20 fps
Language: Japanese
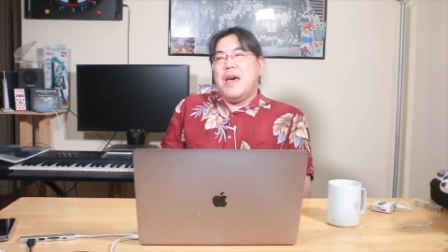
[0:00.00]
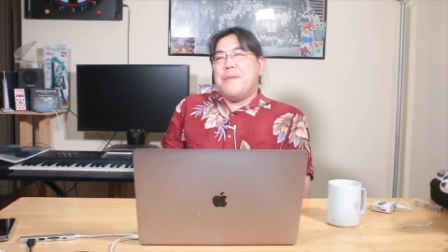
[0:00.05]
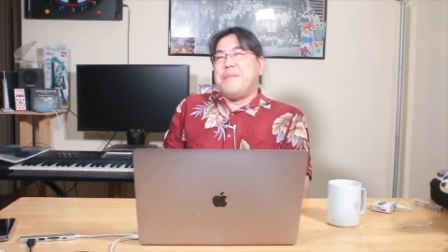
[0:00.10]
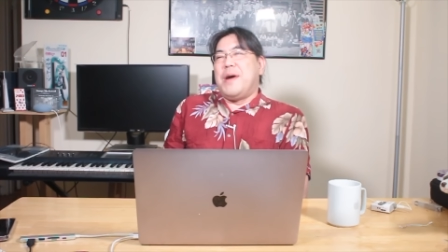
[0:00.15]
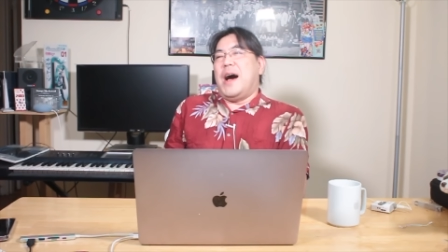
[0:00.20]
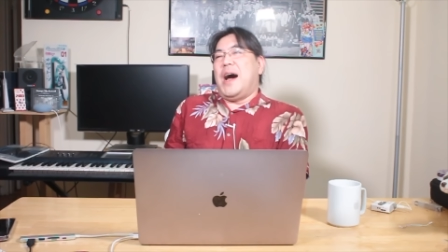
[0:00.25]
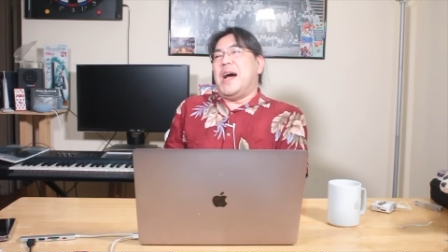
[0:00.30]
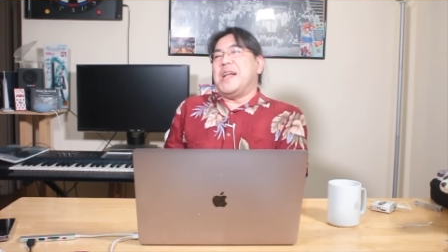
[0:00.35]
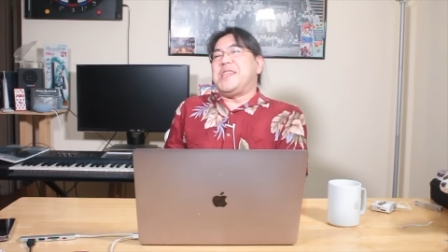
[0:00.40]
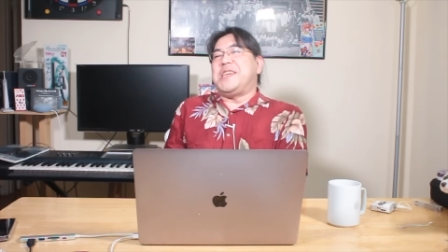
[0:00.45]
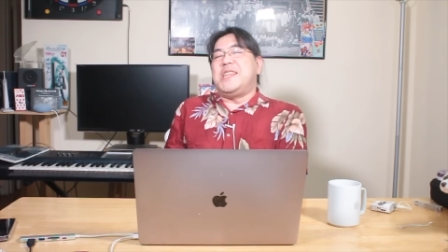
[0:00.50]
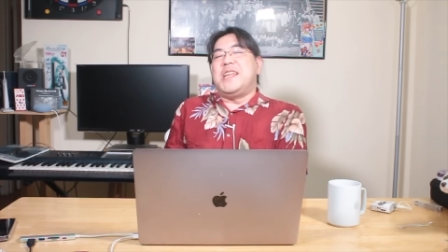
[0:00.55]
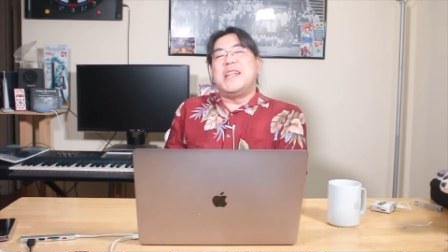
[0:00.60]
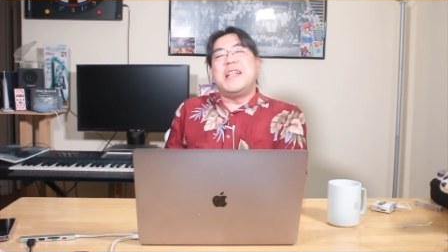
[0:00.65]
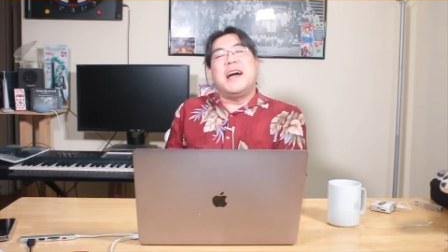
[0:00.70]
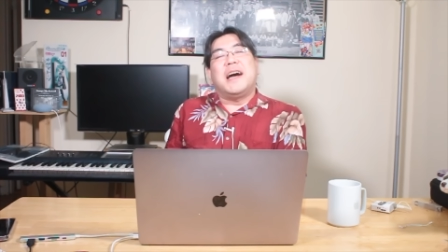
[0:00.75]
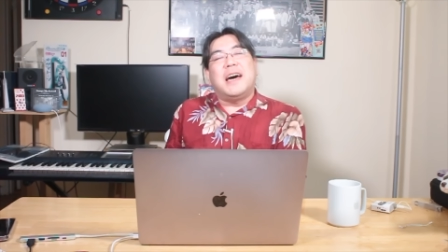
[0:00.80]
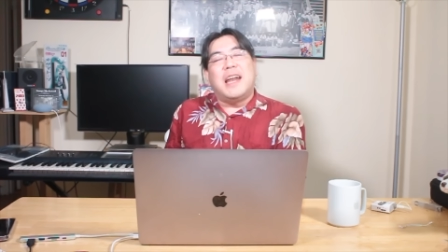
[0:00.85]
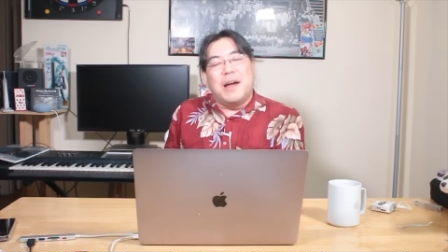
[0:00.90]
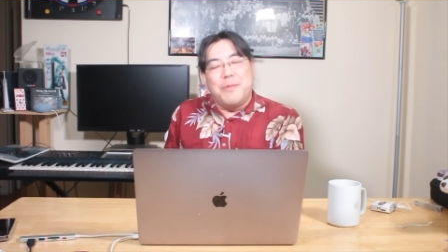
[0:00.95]
まあ、呆れ
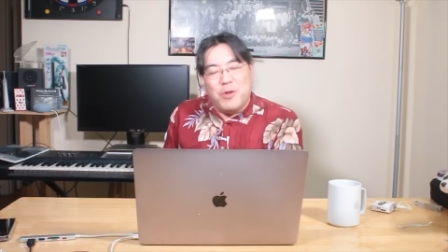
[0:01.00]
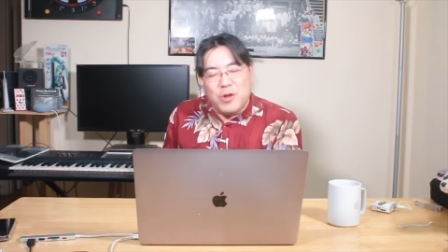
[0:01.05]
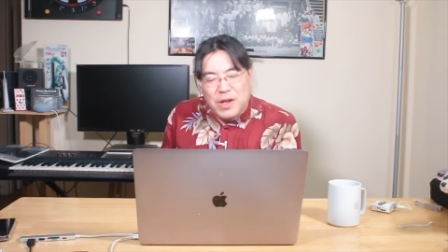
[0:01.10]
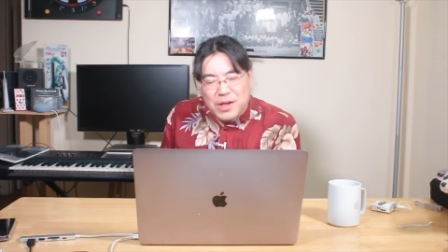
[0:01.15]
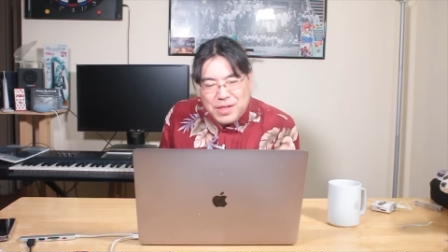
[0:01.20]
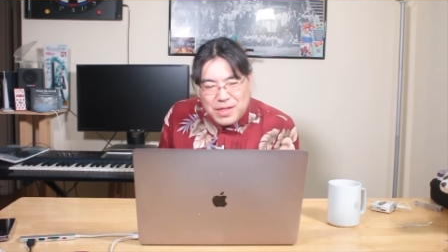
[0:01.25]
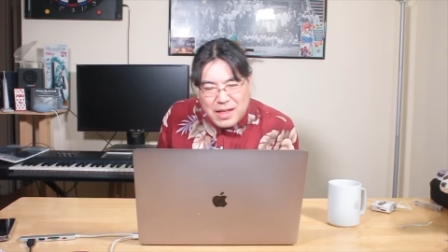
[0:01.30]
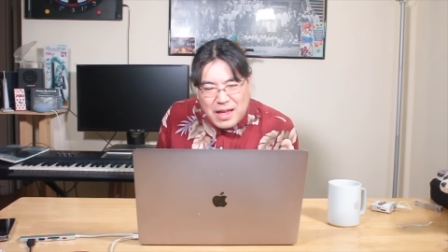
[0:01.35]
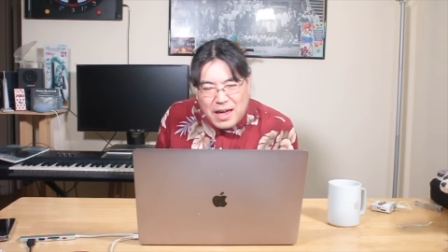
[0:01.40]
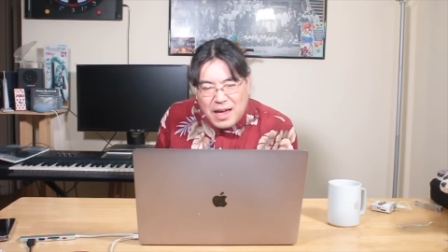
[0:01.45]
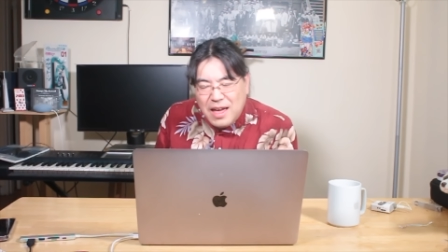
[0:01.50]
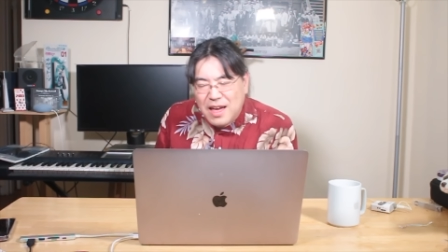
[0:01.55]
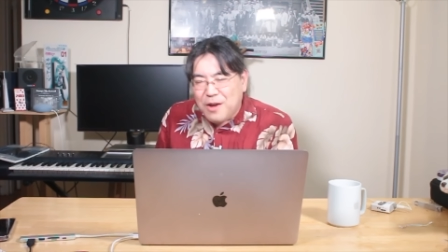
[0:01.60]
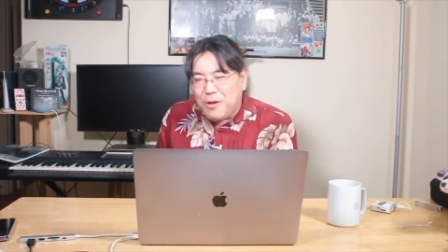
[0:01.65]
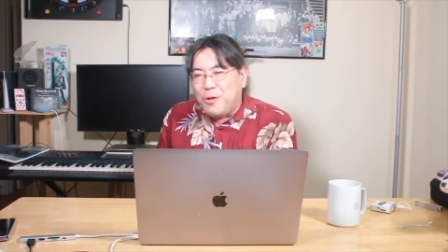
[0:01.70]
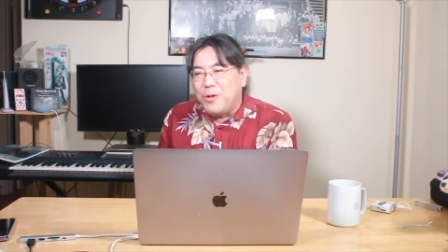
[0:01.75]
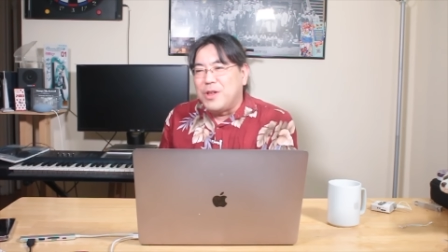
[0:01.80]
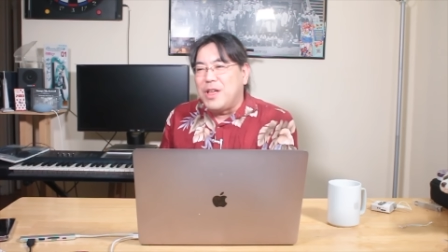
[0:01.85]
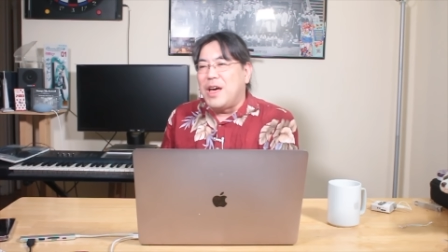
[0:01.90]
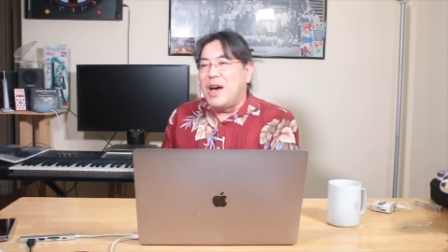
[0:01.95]
ながらもですね、
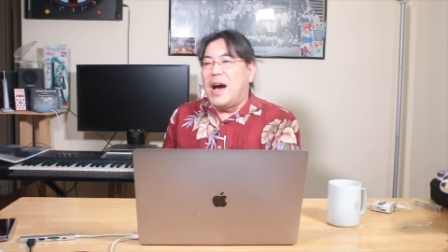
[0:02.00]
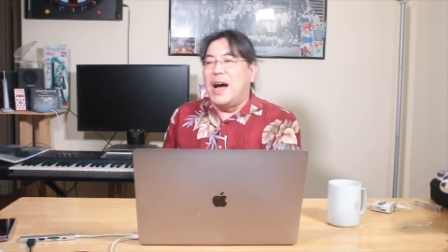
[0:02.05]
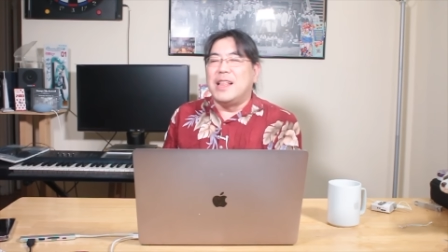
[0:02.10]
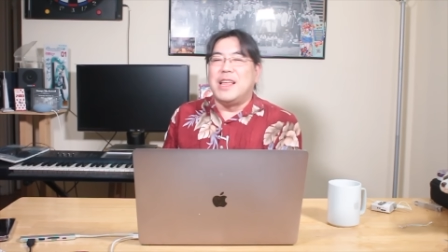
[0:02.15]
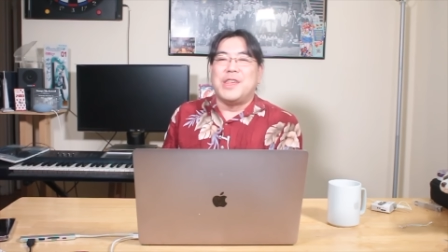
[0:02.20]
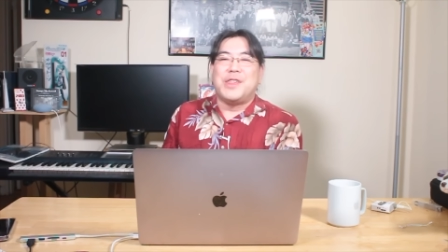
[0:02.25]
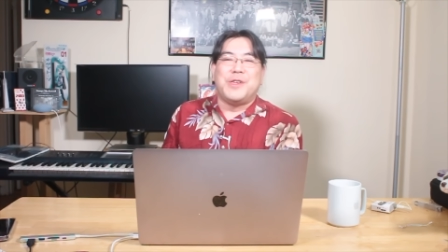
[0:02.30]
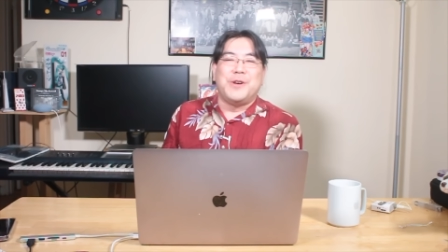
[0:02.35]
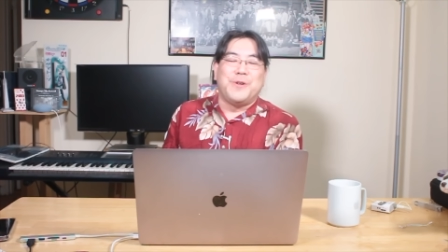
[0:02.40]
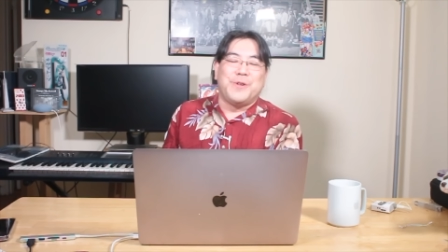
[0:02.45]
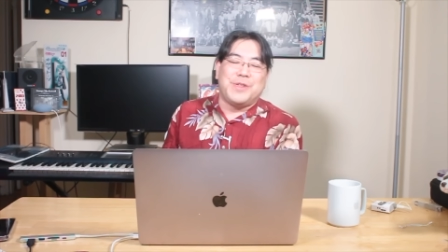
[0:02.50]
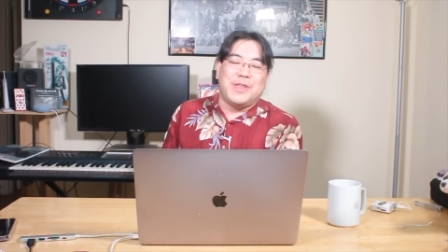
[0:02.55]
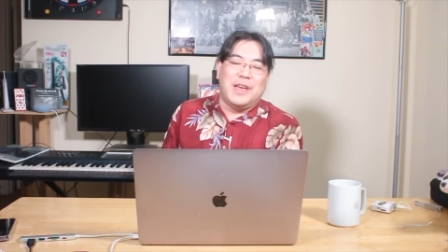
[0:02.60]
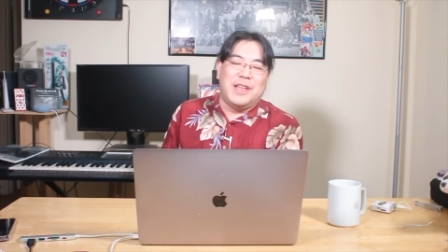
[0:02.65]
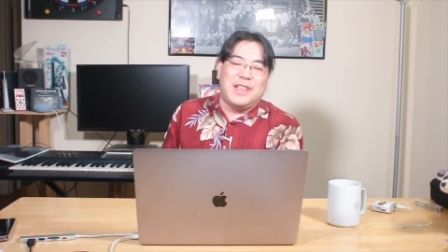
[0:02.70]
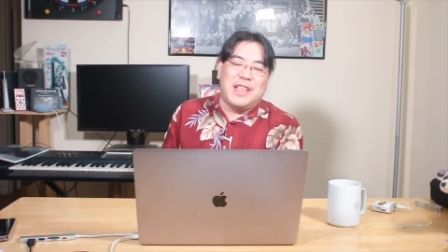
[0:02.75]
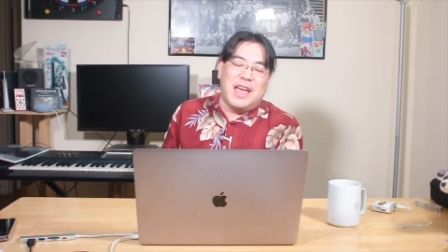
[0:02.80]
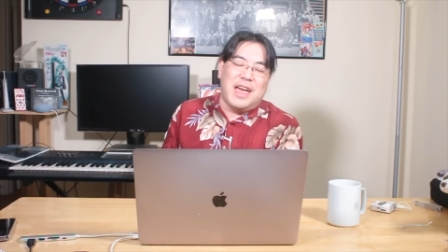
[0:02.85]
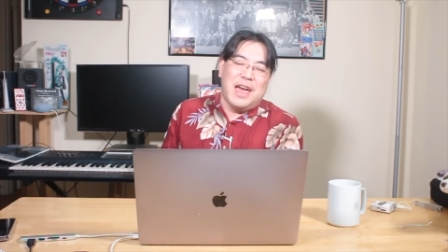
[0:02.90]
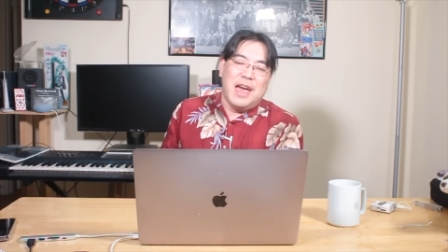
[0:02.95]
こうね、話をして
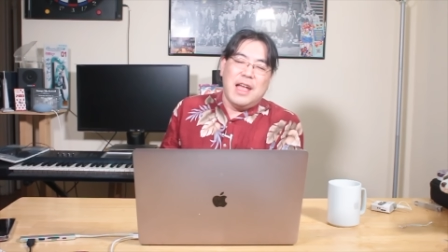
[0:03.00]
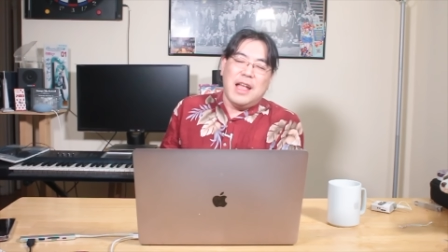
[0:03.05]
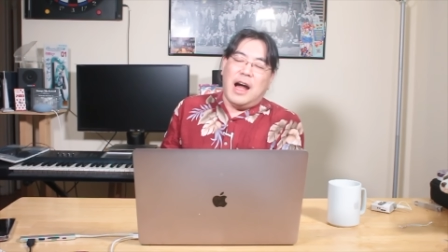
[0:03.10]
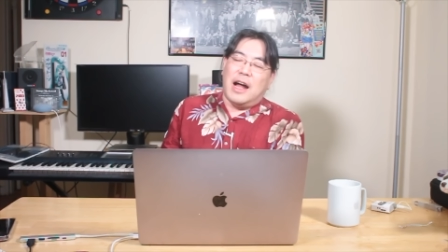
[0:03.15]
いて、